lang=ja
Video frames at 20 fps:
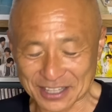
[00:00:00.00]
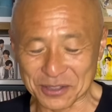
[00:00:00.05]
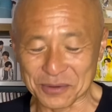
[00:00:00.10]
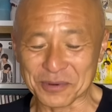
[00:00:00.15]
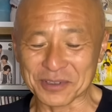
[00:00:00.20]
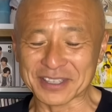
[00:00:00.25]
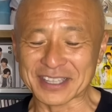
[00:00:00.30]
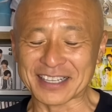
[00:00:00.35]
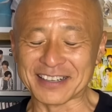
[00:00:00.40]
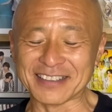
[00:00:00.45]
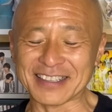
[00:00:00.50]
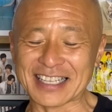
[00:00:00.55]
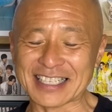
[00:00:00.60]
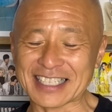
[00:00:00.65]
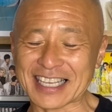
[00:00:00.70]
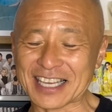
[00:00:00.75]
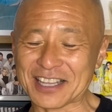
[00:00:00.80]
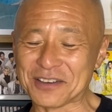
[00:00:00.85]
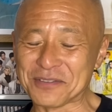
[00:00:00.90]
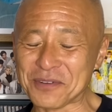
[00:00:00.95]
と思ってるんで
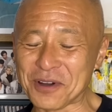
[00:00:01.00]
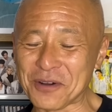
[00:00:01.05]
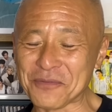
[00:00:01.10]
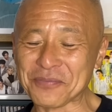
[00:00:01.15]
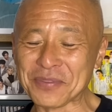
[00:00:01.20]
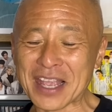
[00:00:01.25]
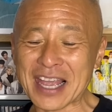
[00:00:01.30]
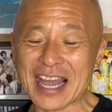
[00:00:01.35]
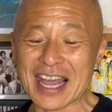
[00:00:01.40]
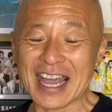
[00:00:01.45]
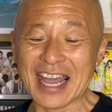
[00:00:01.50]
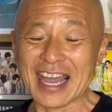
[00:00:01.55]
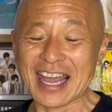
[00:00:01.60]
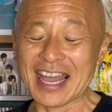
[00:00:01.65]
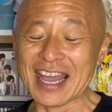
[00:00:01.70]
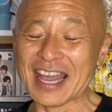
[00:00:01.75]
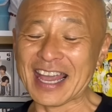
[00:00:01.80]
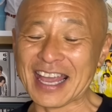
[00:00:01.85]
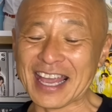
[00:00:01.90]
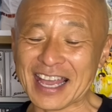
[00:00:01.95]
すけども、
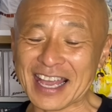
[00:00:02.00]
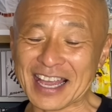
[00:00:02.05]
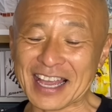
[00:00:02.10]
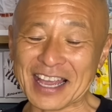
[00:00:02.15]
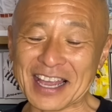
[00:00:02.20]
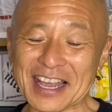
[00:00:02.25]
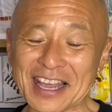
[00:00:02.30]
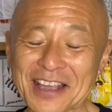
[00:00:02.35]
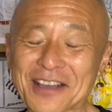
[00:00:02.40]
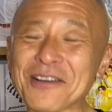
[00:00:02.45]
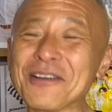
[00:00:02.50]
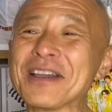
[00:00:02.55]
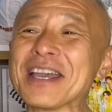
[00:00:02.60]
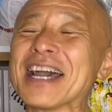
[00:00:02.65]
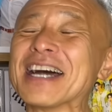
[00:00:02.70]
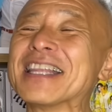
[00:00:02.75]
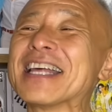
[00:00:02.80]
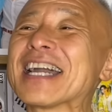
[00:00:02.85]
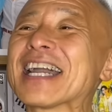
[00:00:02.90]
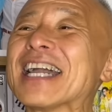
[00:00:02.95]
えー、今
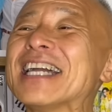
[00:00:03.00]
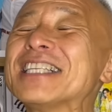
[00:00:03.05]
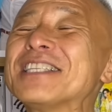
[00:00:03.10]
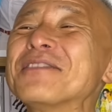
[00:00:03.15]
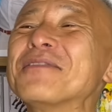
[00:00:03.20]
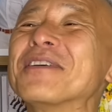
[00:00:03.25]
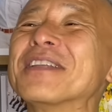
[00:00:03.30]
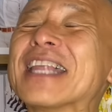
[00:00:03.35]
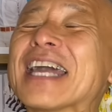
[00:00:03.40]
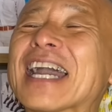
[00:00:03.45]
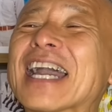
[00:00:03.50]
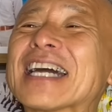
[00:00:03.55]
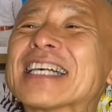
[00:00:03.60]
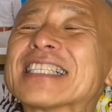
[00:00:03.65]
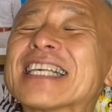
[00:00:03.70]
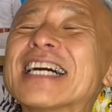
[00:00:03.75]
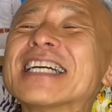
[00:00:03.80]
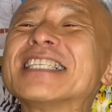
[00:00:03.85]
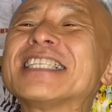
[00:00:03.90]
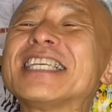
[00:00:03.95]
夜、なんかかいつもなんか
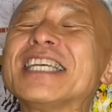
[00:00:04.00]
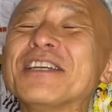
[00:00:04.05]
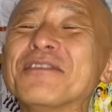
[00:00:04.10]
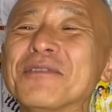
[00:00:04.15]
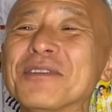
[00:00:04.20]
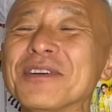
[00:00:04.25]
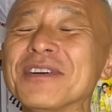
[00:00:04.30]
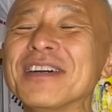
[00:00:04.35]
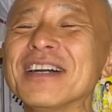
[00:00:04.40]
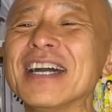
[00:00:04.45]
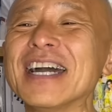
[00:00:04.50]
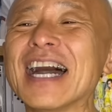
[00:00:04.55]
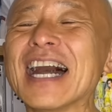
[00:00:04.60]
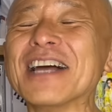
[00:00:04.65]
3チーム、